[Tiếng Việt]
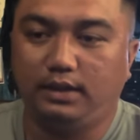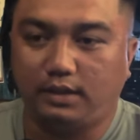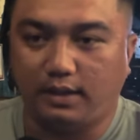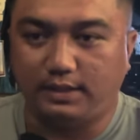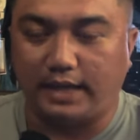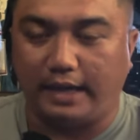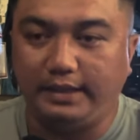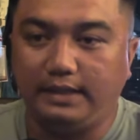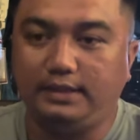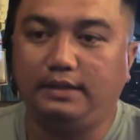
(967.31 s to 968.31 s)
nó chở
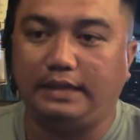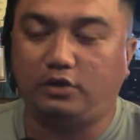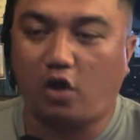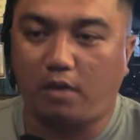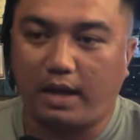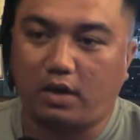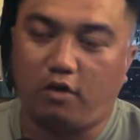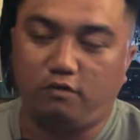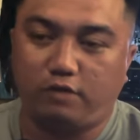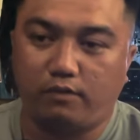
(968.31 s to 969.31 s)
điên dưới để cho bà
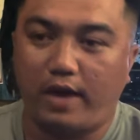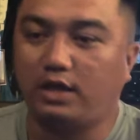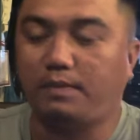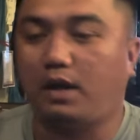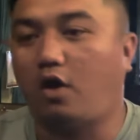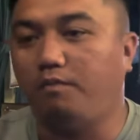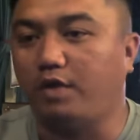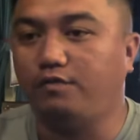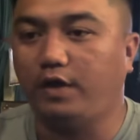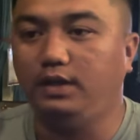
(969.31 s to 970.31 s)
con phân phát cho bà con
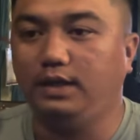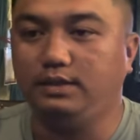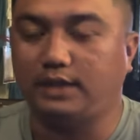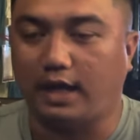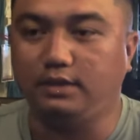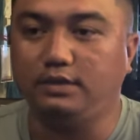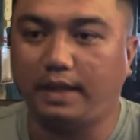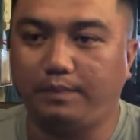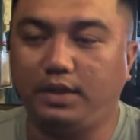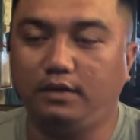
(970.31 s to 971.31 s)
miễn phí dưới chở nước
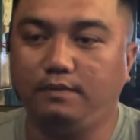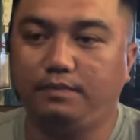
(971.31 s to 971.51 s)
đem dưới